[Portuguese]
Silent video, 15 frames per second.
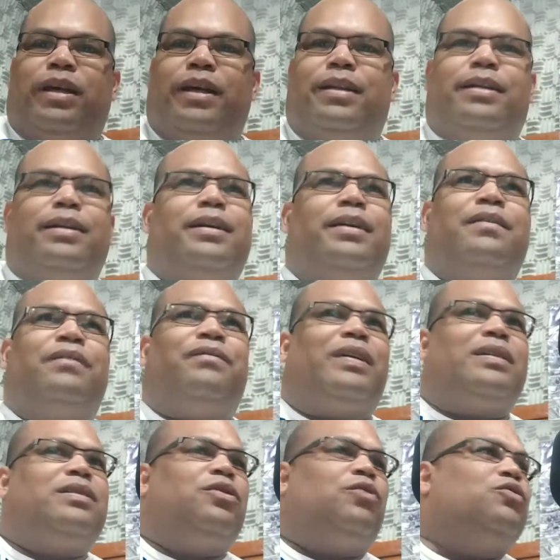Renan que vem
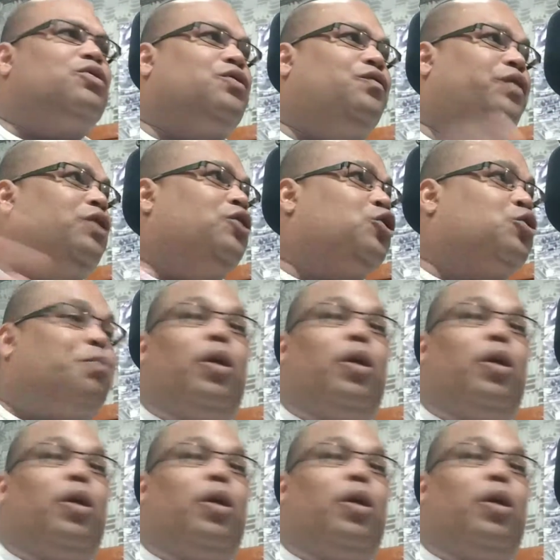fazendo alguns vídeos